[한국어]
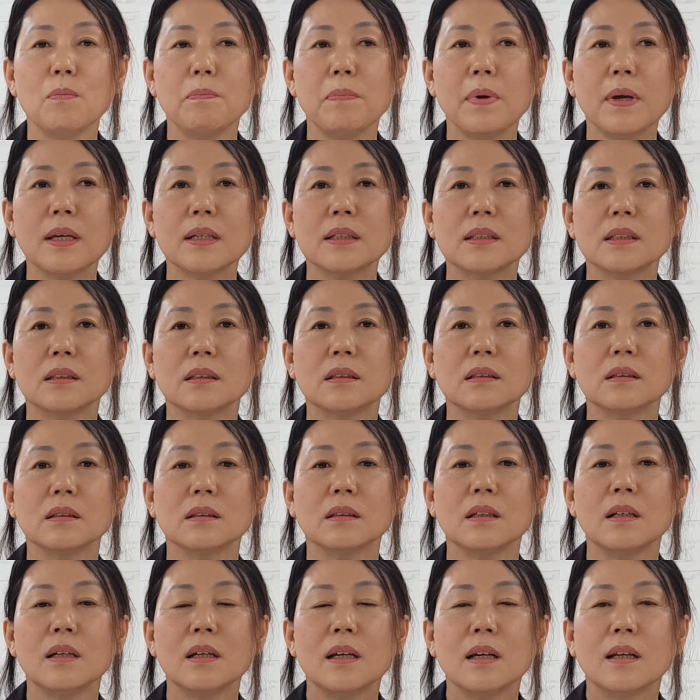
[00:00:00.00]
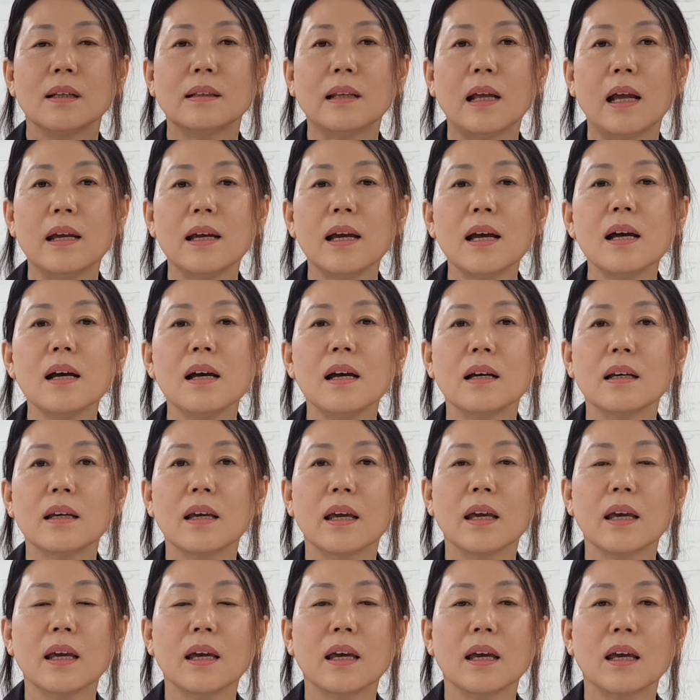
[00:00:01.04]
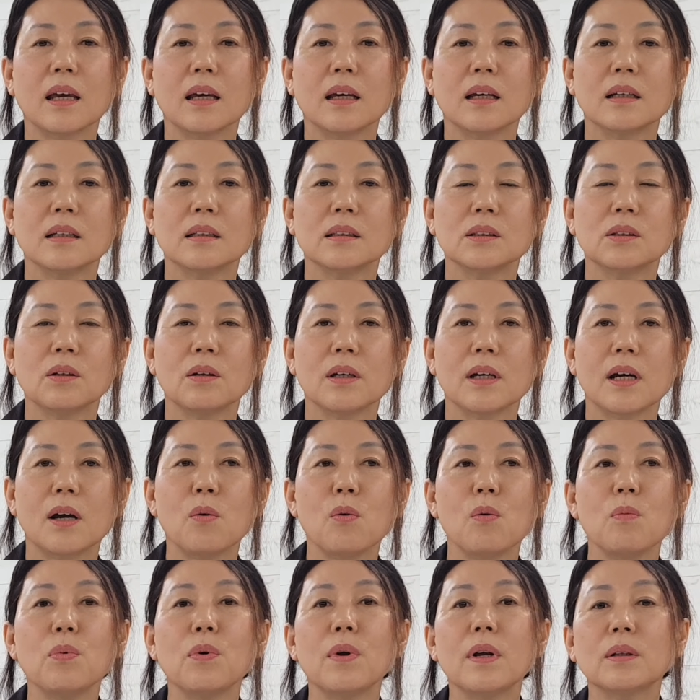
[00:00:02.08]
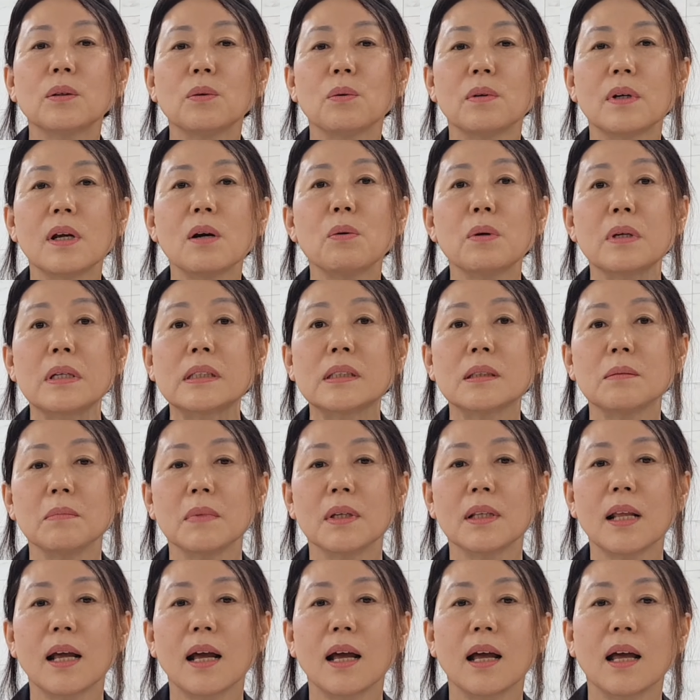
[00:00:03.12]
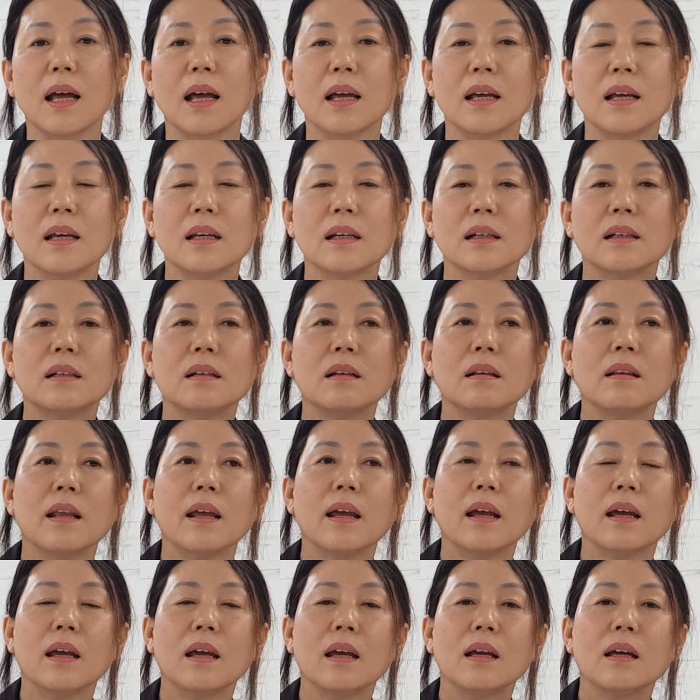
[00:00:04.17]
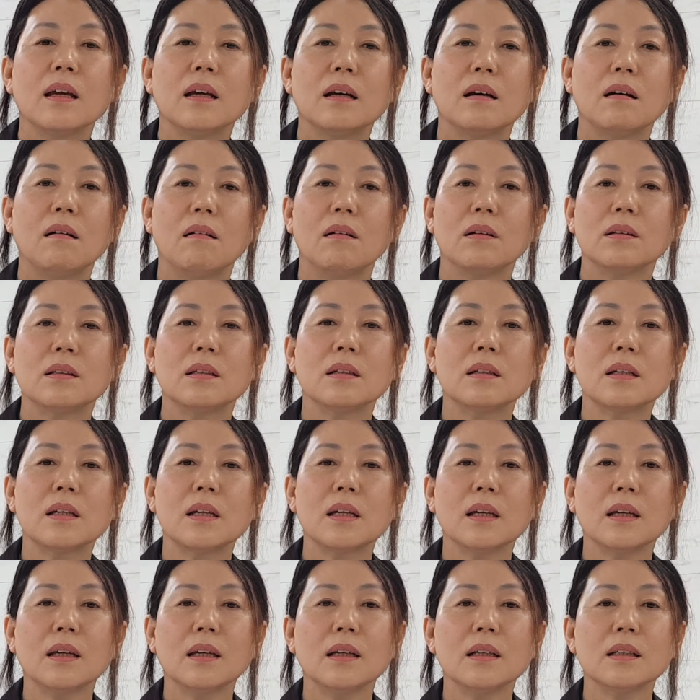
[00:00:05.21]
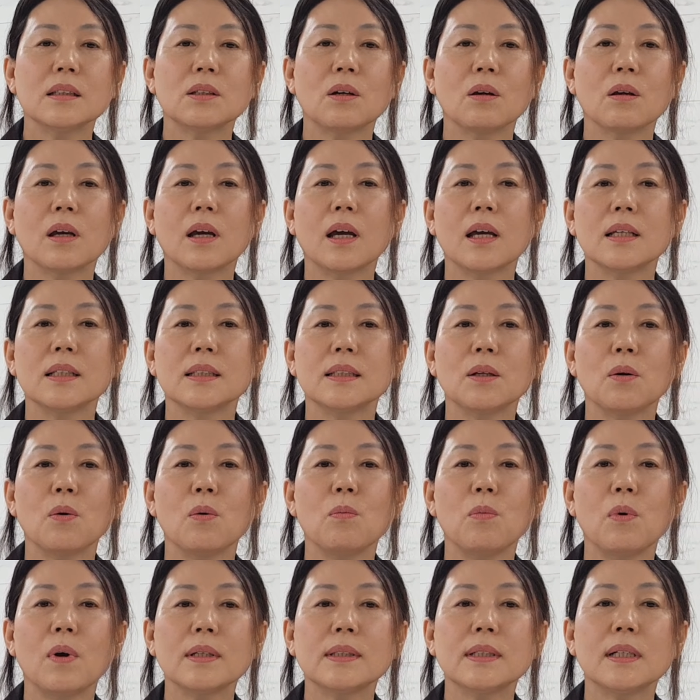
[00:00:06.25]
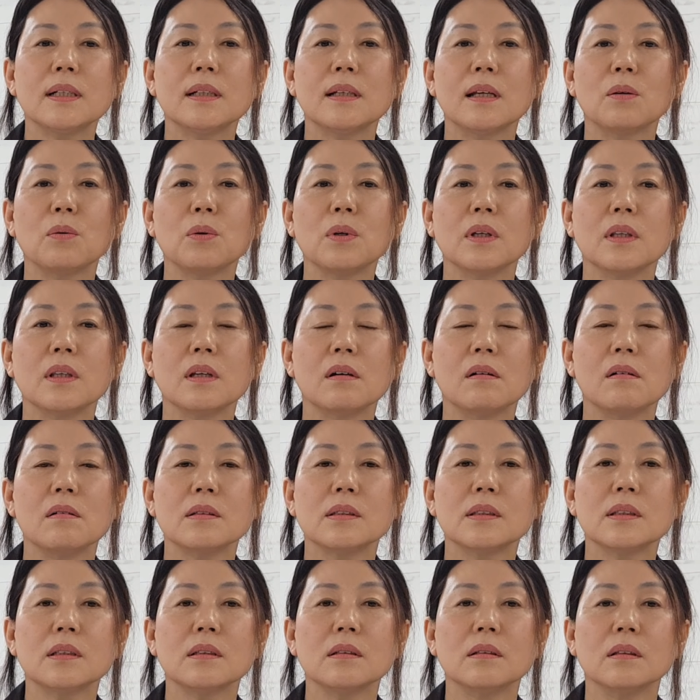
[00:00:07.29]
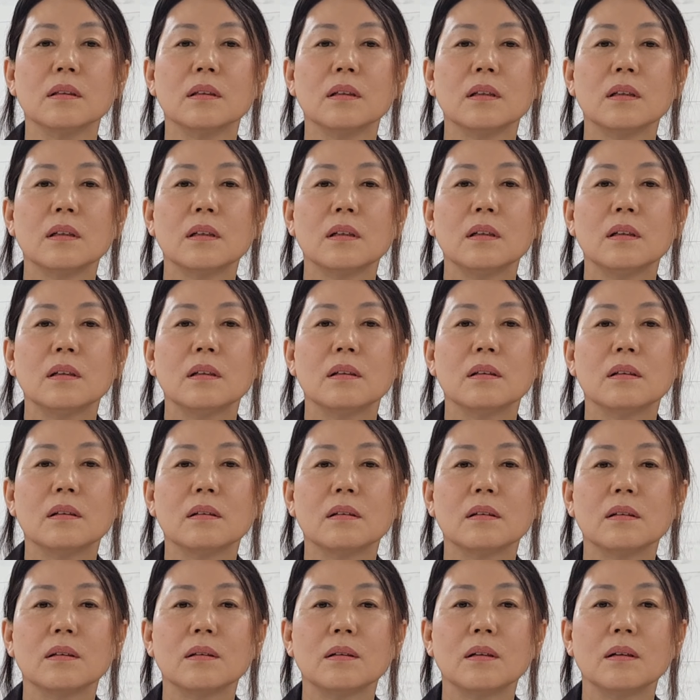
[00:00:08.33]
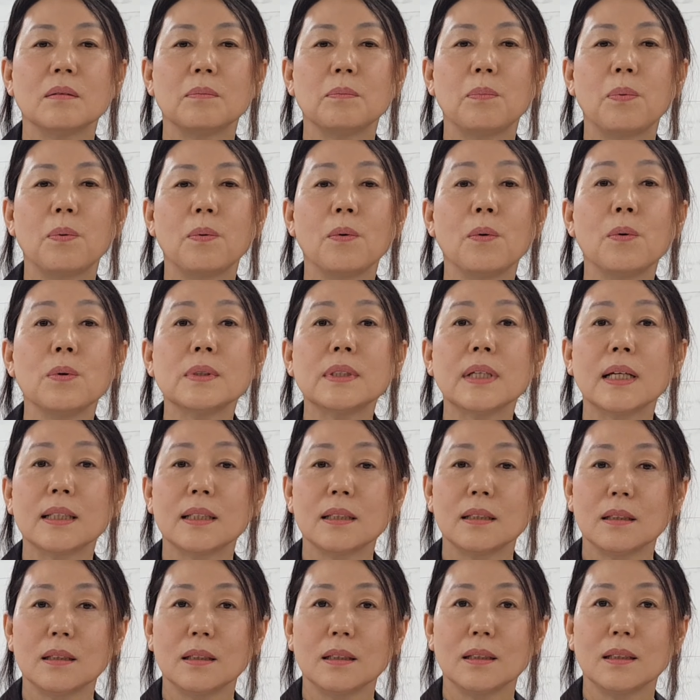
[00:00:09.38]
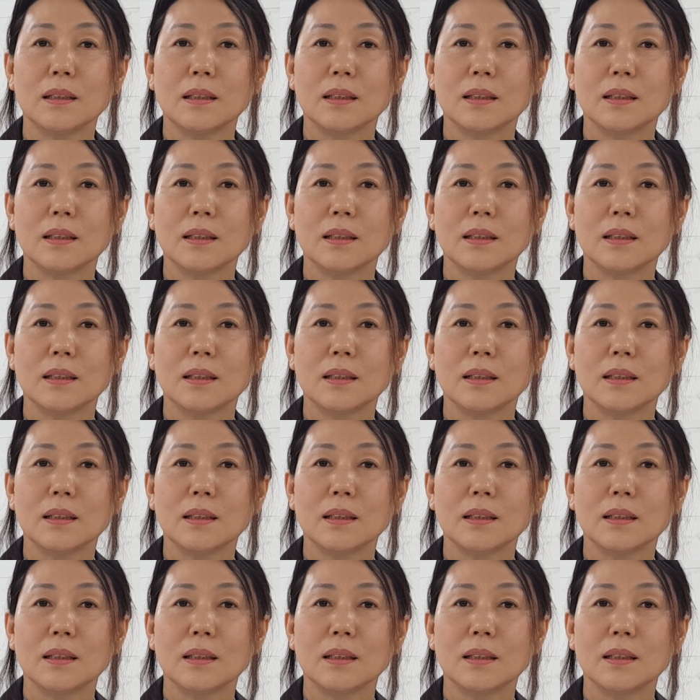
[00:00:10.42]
홈페이지 등 다양하게 음, 저희가 홍보 활동을 하고 있습니다. 그런데 어, 특히 저희가 이제 홍보가 잘 되고 있는 것은 어, 보호자들